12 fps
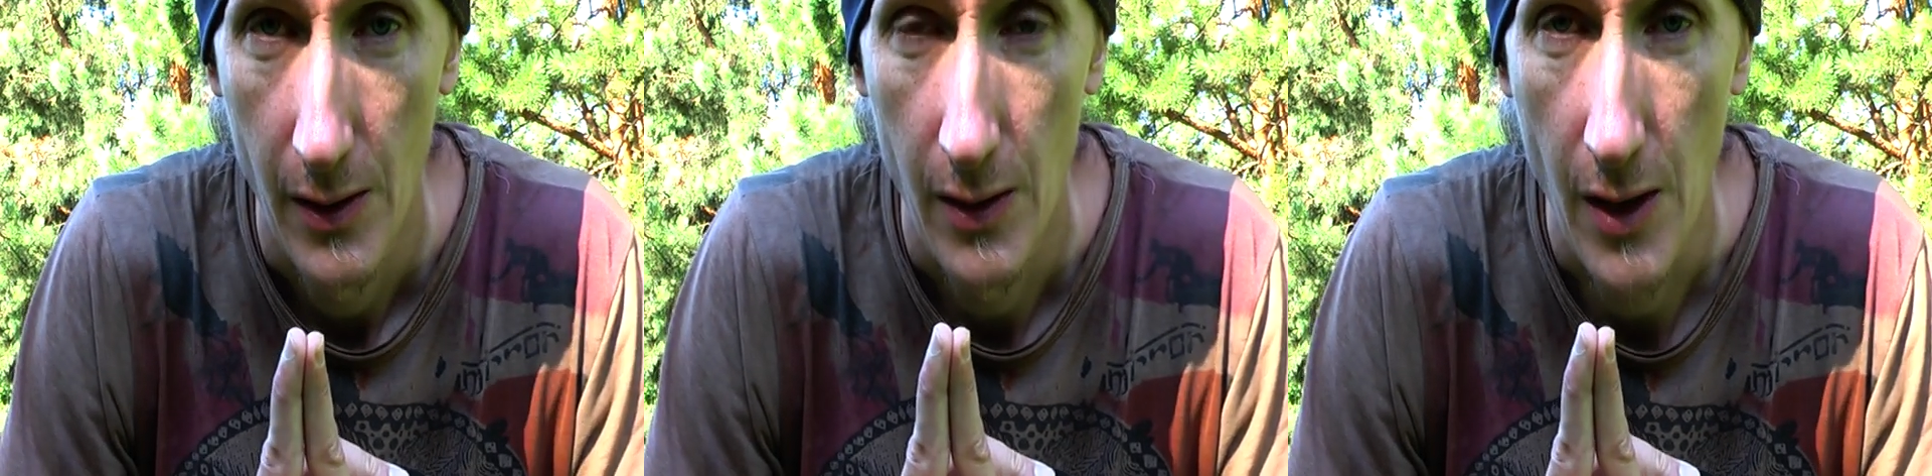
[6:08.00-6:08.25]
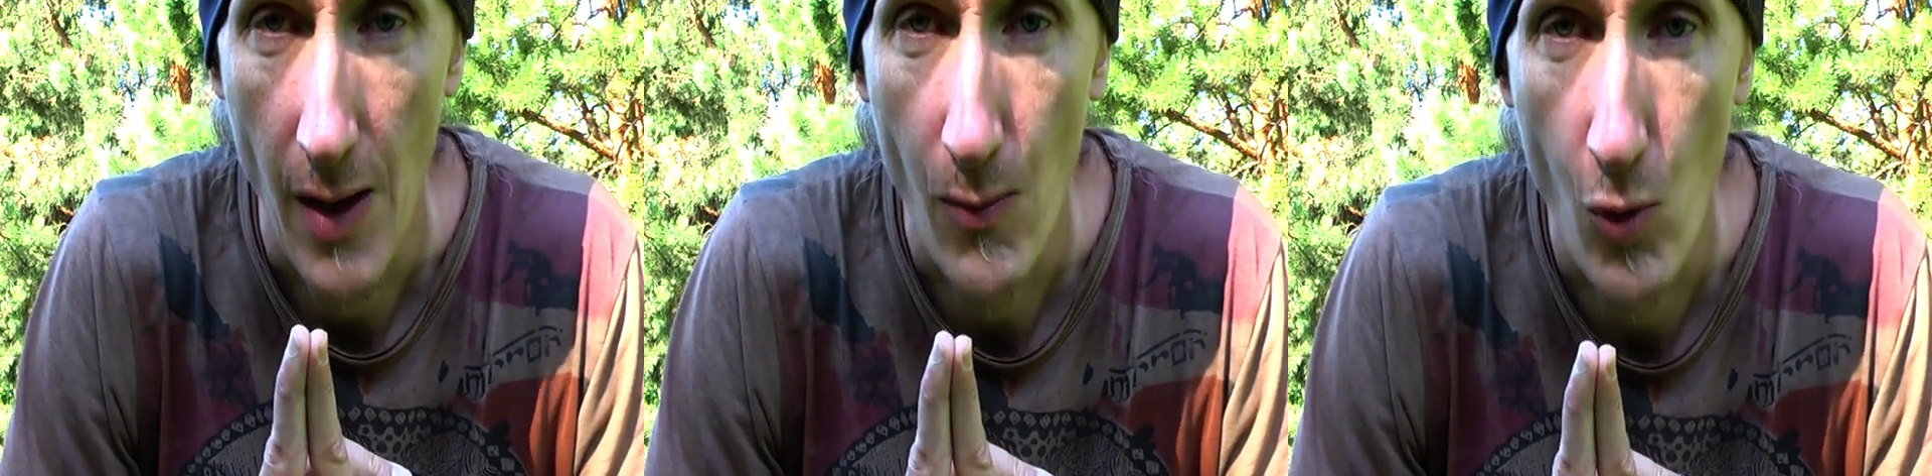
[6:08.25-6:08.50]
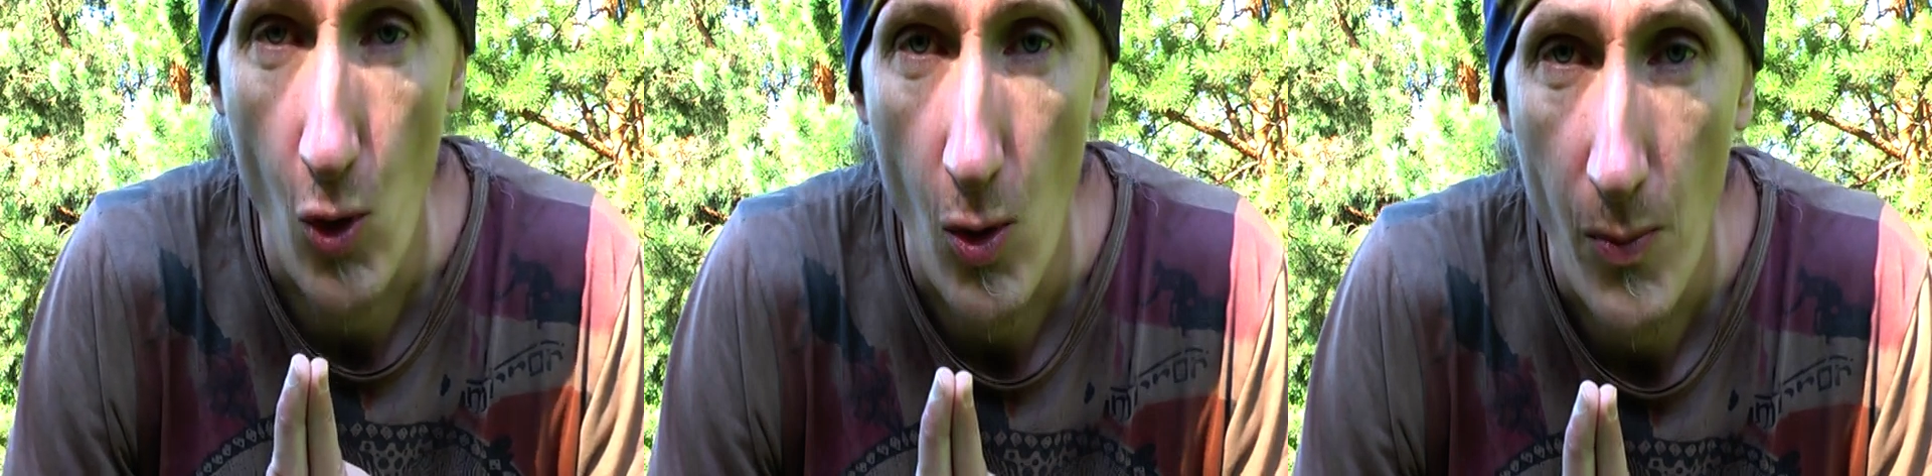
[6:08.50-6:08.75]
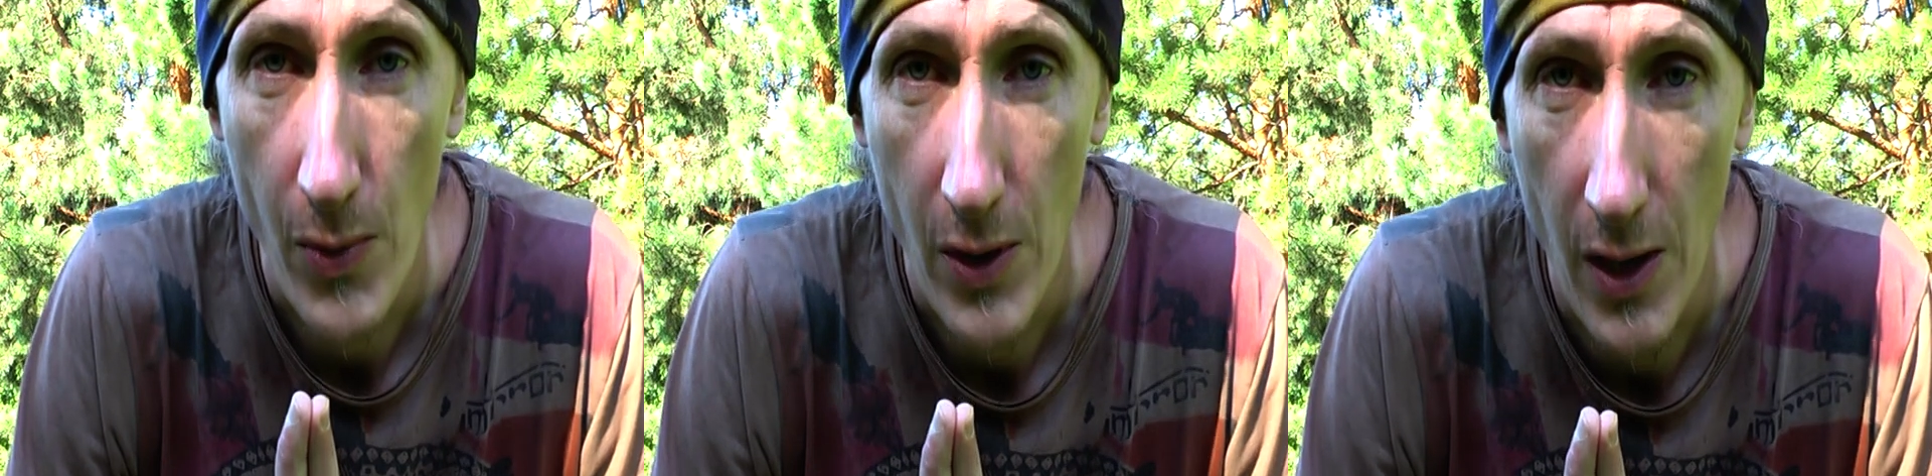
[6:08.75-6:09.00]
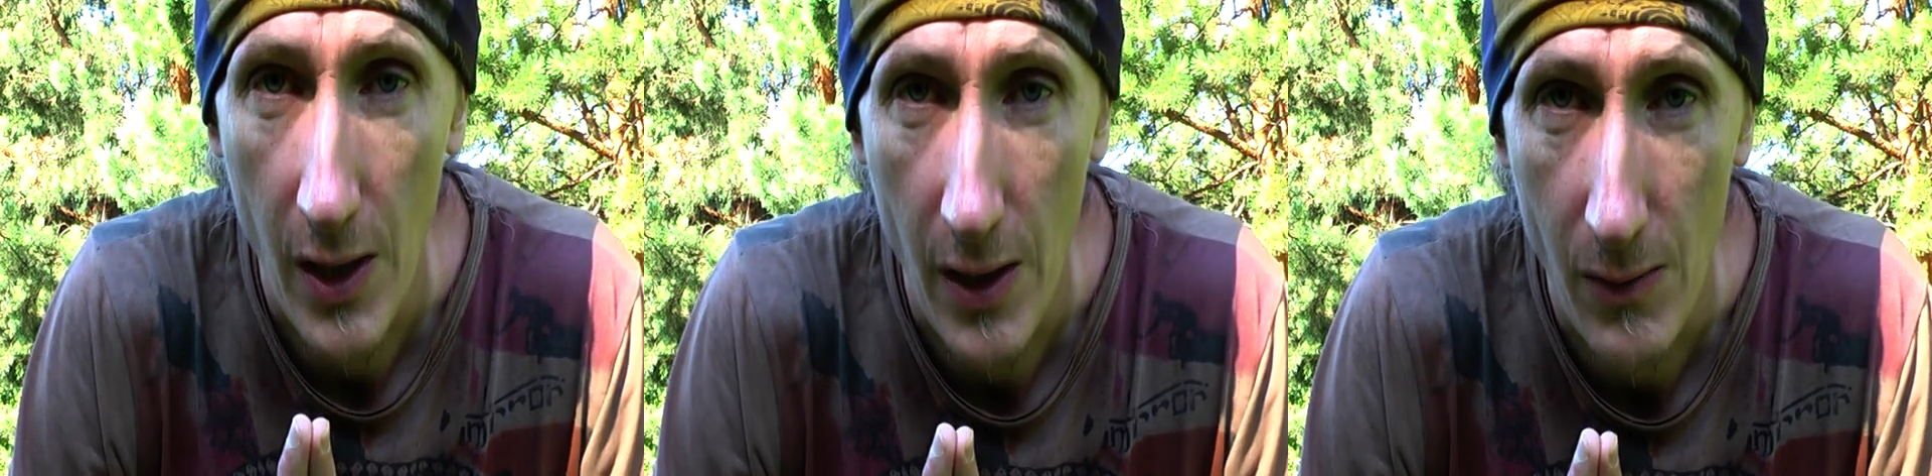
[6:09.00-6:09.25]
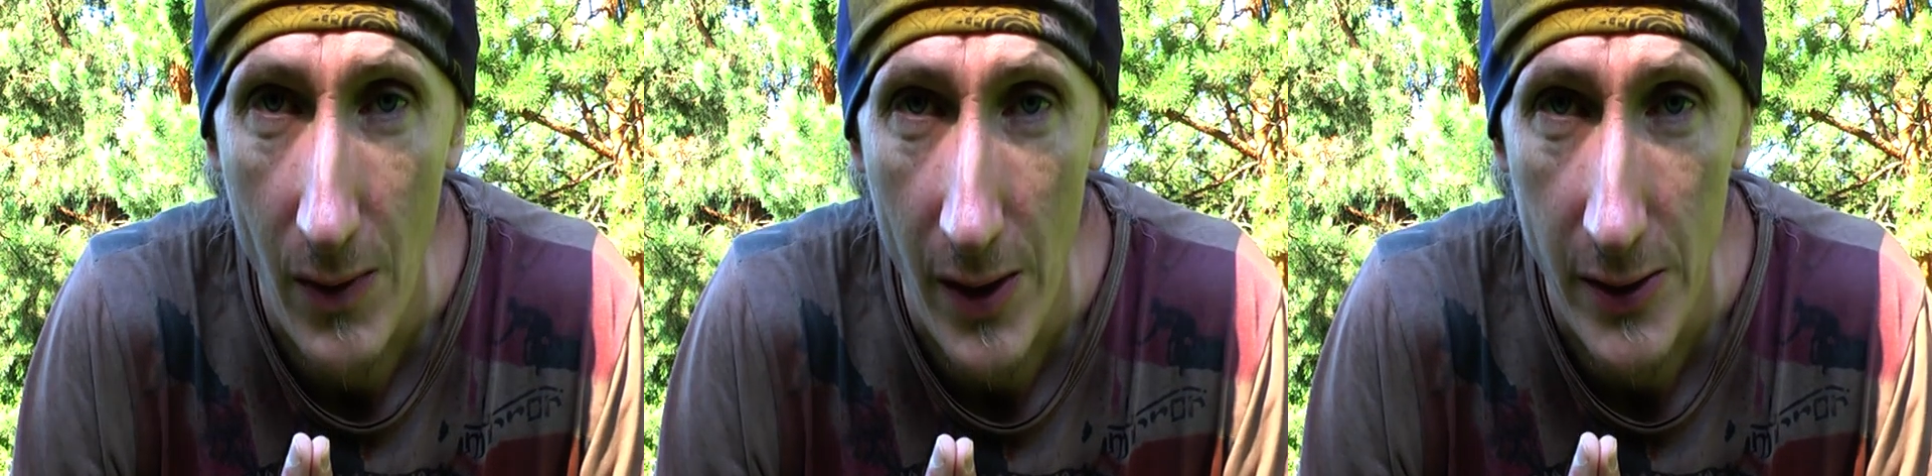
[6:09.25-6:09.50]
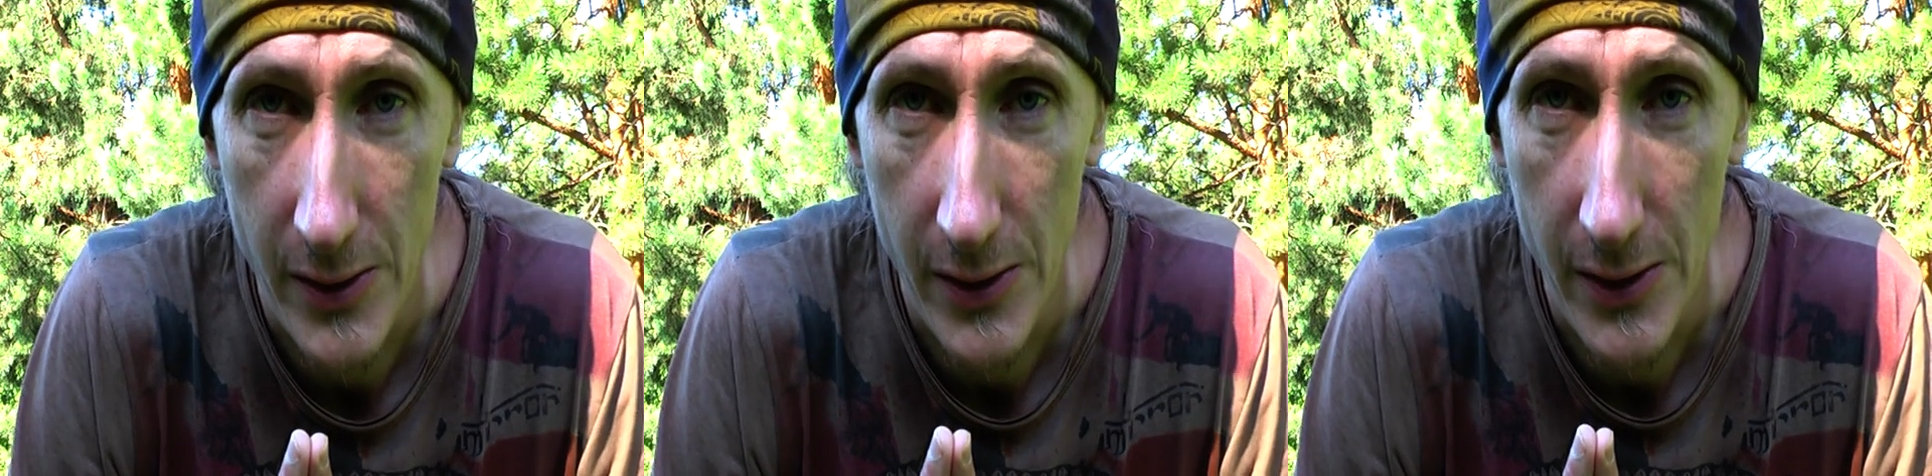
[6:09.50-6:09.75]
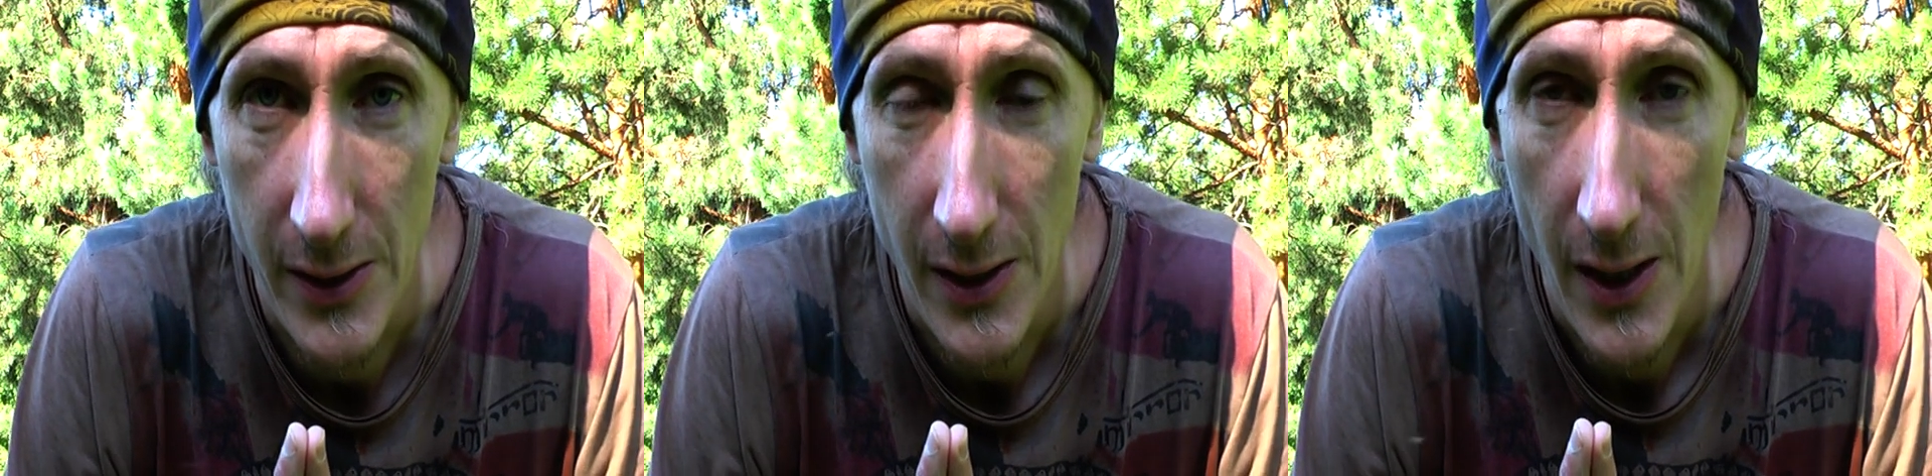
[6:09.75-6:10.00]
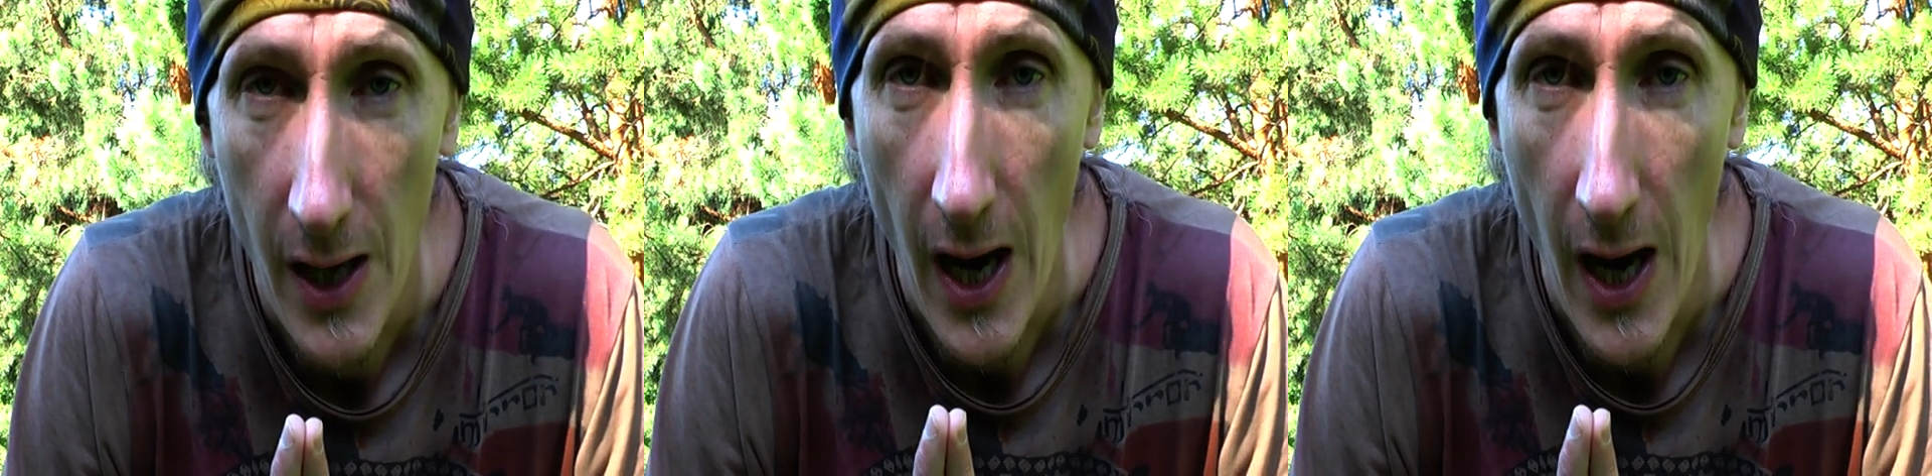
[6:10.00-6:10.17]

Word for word: Намо Пхагавати